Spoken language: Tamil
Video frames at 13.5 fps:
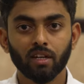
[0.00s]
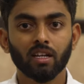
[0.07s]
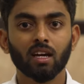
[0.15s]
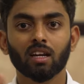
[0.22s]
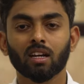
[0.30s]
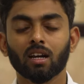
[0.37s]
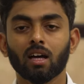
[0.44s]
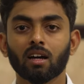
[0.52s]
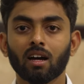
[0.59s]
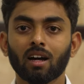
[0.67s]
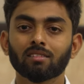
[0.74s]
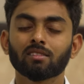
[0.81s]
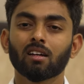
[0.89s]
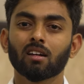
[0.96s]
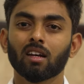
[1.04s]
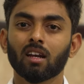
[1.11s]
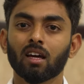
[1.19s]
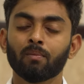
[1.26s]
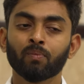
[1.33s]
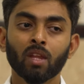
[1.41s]
வீடாக இருக்கலாம் காசாக
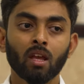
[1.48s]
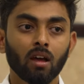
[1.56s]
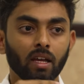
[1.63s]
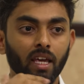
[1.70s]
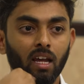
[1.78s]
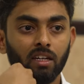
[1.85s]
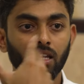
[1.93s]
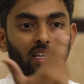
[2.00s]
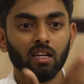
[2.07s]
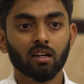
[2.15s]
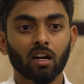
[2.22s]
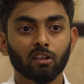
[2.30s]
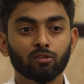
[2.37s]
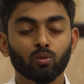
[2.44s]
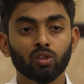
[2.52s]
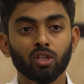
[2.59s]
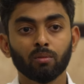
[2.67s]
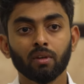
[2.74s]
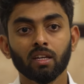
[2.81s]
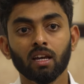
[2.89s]
இருக்கலாம் யார்கிட்டயா நீங்கள் காசு
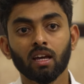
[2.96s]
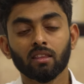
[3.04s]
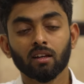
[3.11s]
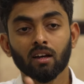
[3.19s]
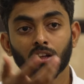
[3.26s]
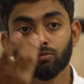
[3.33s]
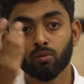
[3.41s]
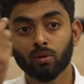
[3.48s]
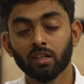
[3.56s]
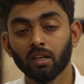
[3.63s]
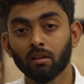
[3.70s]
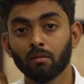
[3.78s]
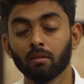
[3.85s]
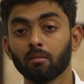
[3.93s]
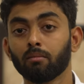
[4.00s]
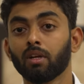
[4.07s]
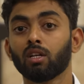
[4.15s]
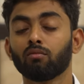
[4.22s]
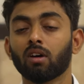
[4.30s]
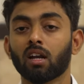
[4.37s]
கொடுத்துருப்பீங்க அந்த காசு உங்ககிட்ட
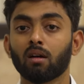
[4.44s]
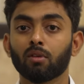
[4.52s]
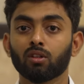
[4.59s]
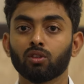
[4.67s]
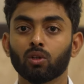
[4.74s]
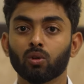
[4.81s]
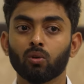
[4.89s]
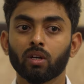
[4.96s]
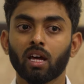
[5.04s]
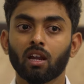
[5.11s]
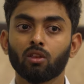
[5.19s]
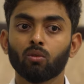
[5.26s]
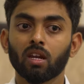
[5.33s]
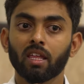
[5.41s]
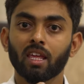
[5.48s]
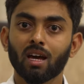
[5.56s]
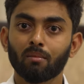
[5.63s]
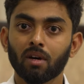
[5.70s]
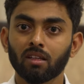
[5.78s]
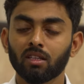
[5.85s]
மீண்டும் வராமல் இருந்திருக்கும் யாராவது உங்களை
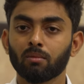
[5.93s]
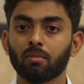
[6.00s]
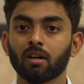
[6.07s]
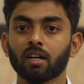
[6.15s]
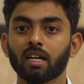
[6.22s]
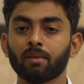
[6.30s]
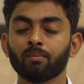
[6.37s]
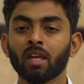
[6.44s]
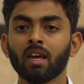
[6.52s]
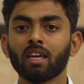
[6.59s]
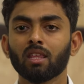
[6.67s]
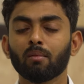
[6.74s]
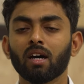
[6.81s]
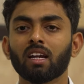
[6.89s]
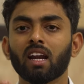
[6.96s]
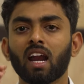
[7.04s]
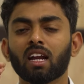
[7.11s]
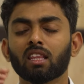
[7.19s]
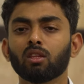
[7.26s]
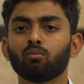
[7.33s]
ஏமாற்றிருப்பாங்க இந்த மாதிரி
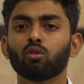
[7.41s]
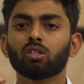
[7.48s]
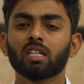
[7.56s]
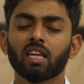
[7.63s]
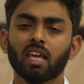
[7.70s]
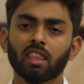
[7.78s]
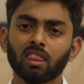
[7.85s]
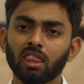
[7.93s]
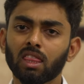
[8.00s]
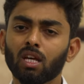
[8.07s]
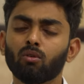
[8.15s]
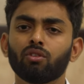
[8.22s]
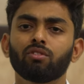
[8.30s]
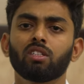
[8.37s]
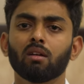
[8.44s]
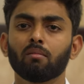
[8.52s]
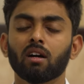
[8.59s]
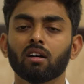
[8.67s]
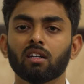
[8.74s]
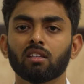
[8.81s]
நடந்து முடிஞ்ச எந்த ஒரு
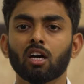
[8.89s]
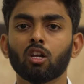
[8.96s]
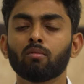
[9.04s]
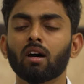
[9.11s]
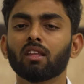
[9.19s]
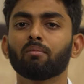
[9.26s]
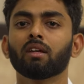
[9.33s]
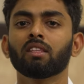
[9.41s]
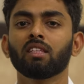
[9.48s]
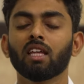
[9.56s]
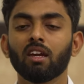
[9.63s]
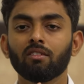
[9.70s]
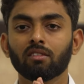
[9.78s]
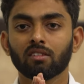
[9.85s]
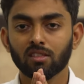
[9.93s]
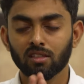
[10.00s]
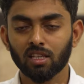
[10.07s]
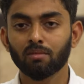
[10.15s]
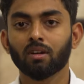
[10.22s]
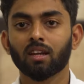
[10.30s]
விஷயமாக இருந்தாலும் அதை பற்றி தயவு செஞ்சு
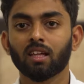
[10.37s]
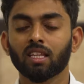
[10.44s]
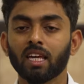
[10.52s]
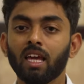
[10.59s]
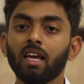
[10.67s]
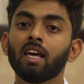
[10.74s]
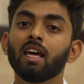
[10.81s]
திங்க் பண்ணாதீங்க